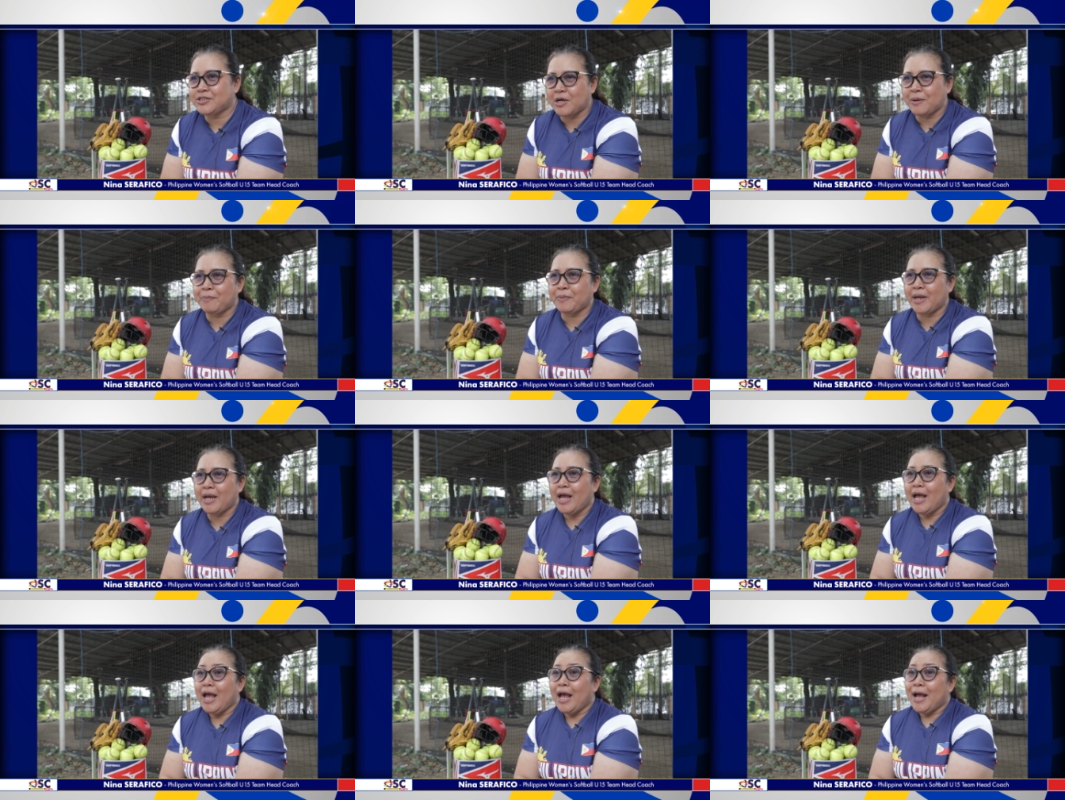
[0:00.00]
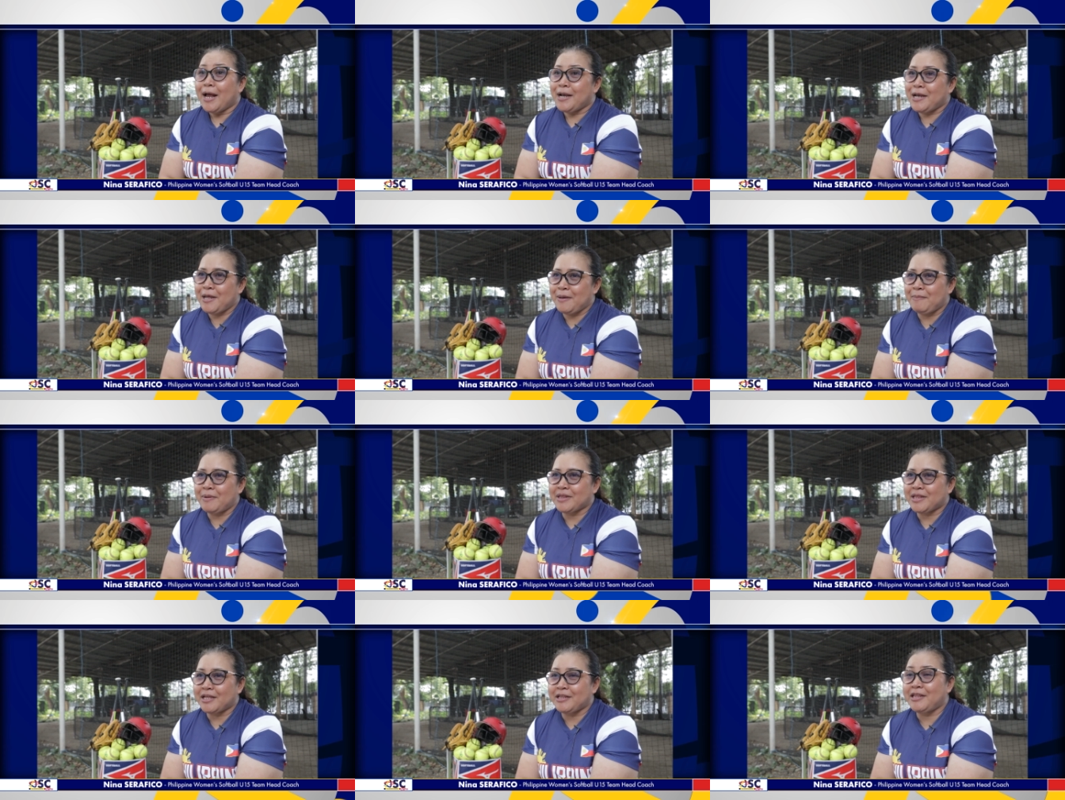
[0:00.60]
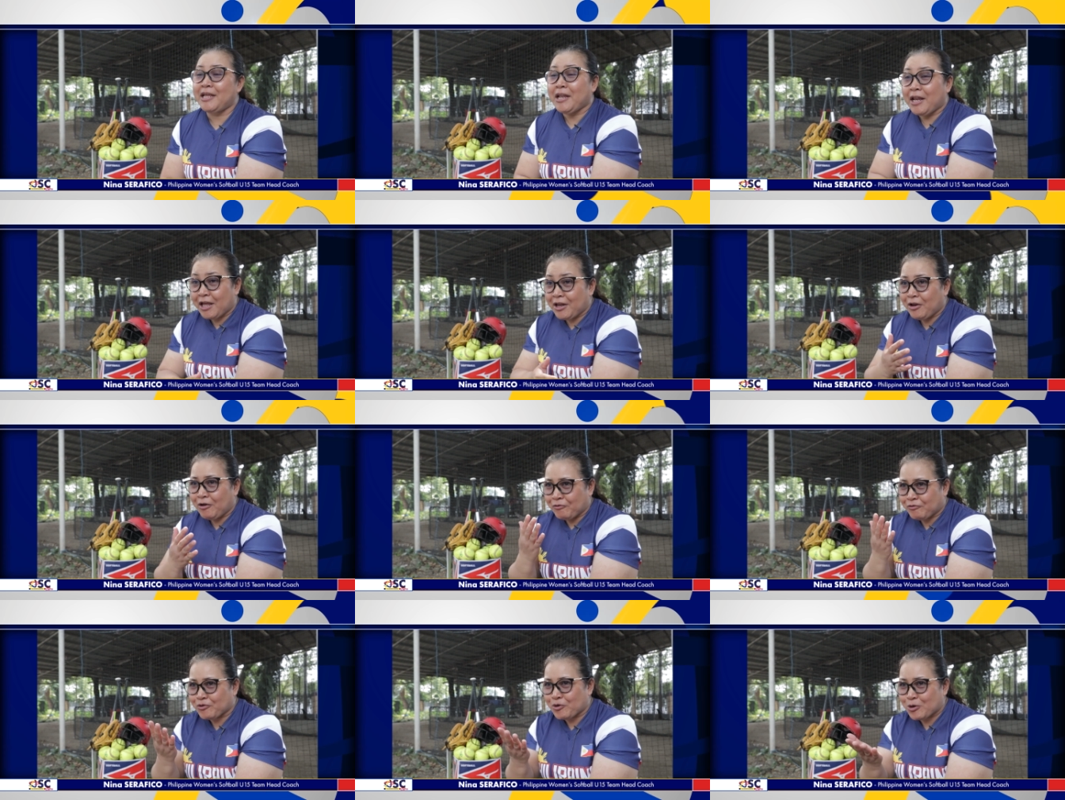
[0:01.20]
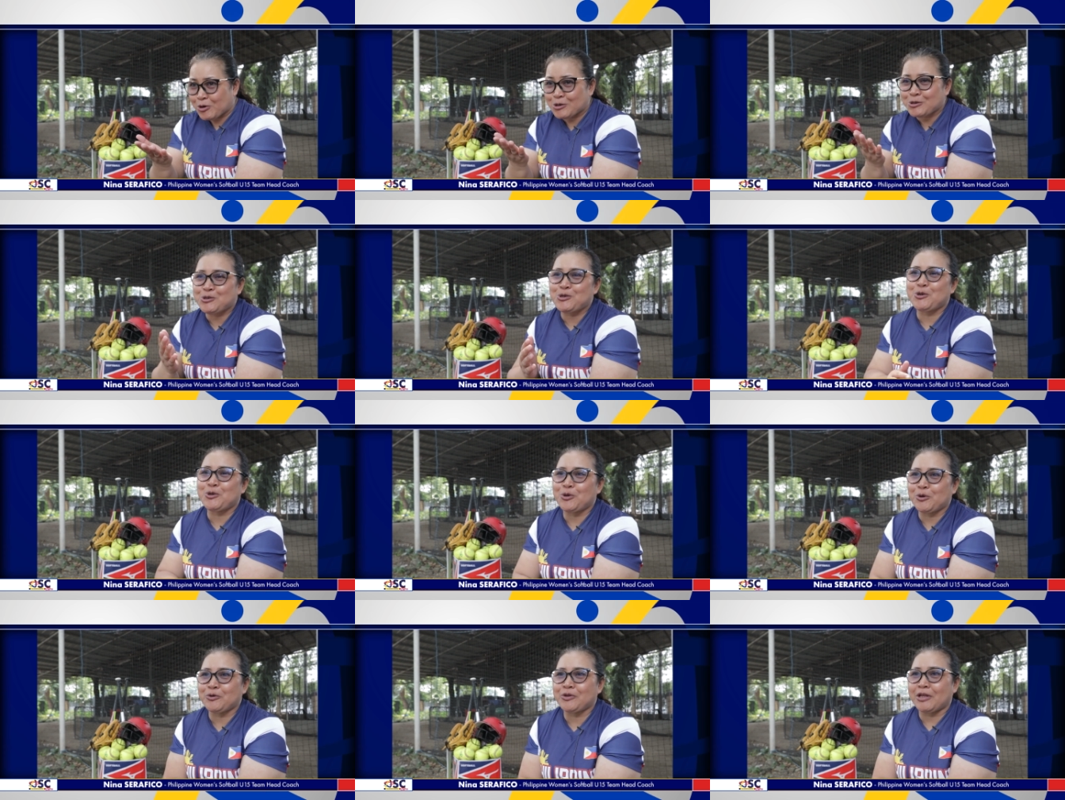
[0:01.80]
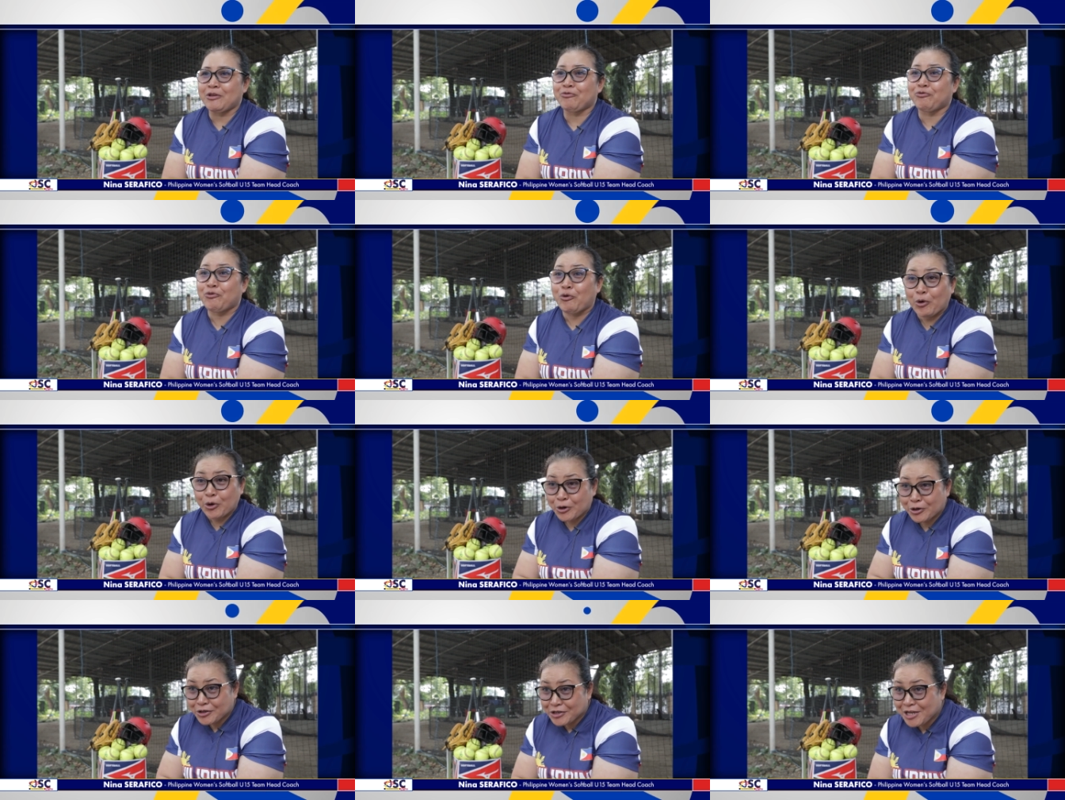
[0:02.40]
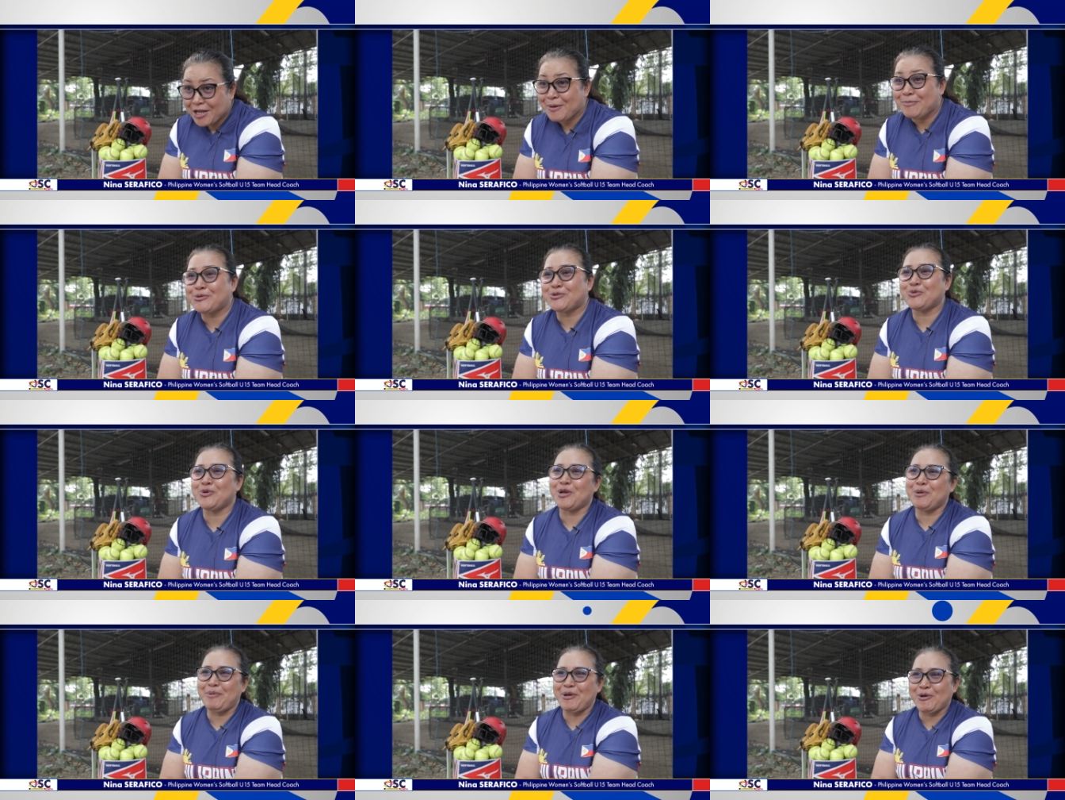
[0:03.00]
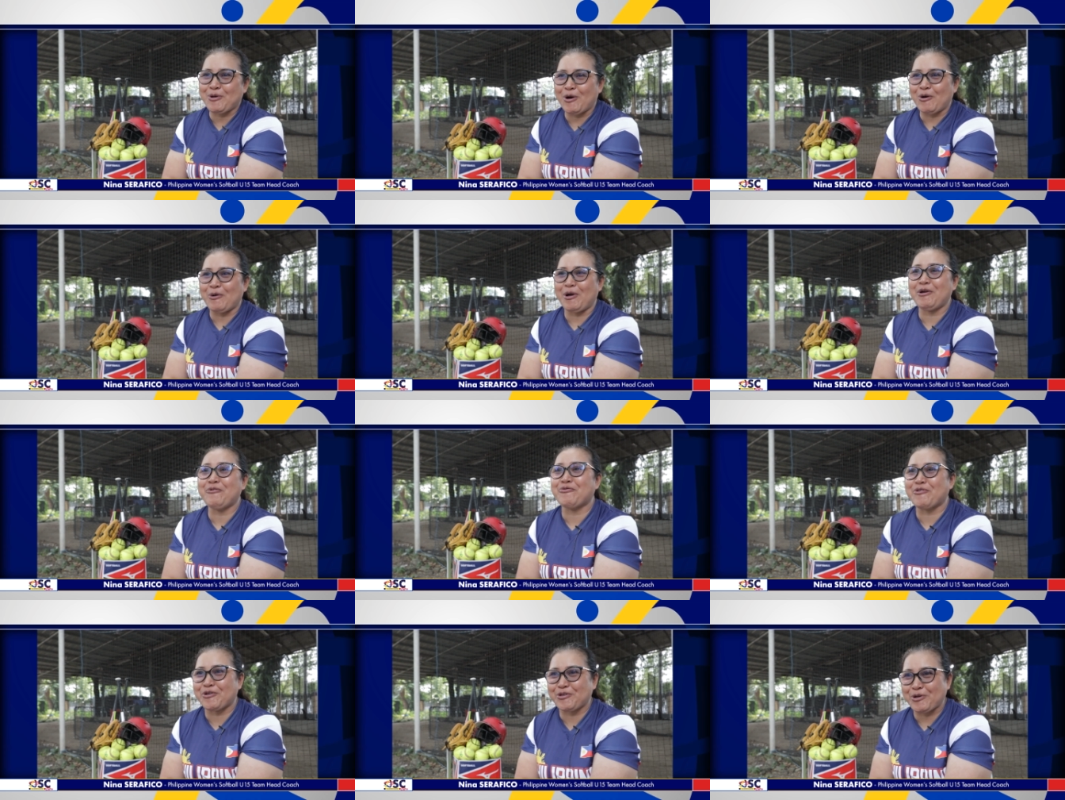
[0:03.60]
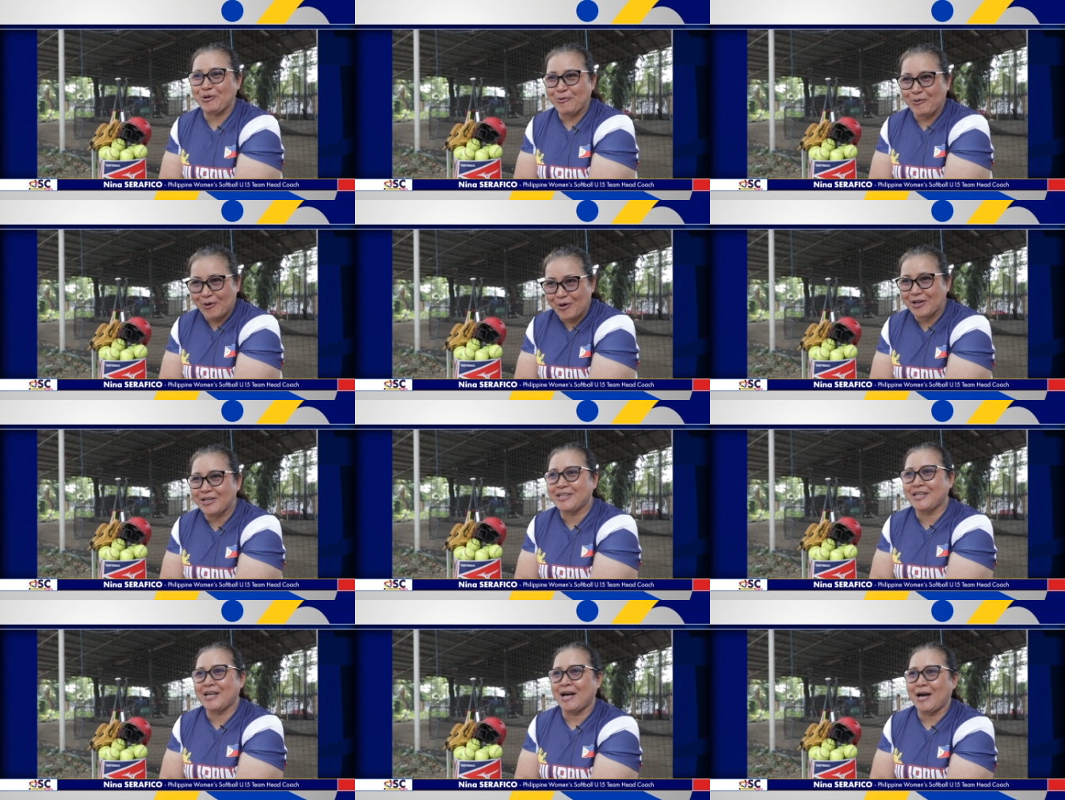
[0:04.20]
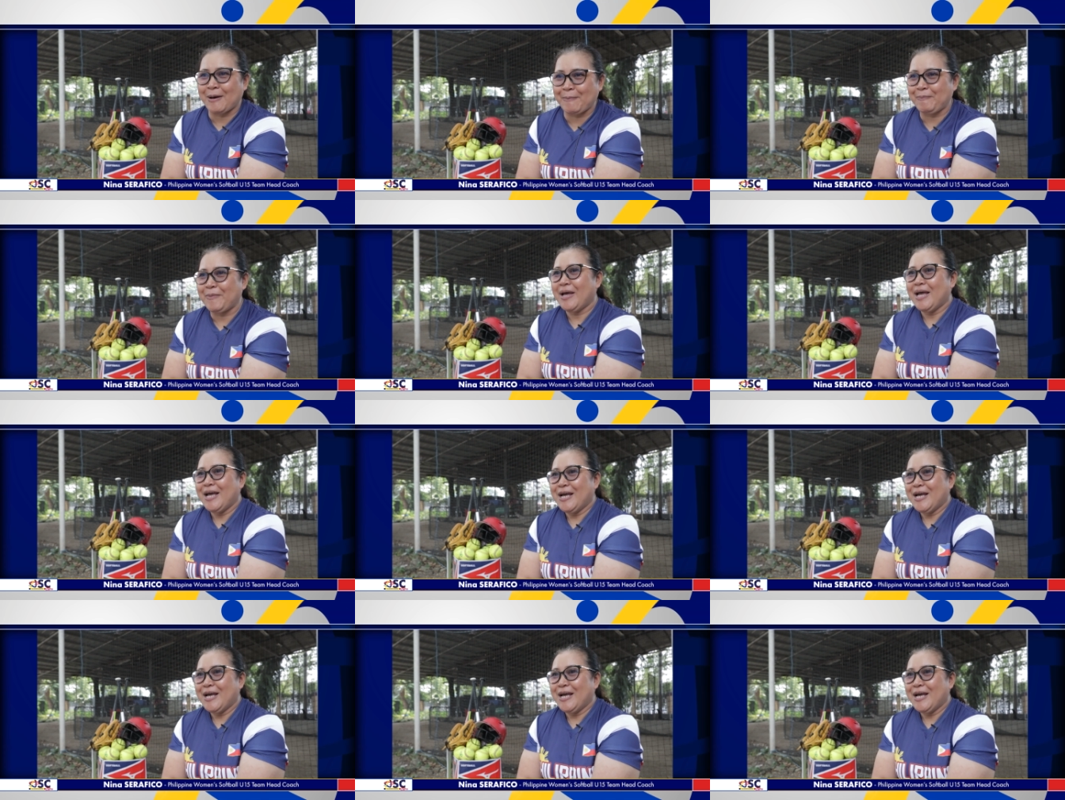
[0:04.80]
Siyempre, limited din. And of course, you know that four teams will be going for the World Cup.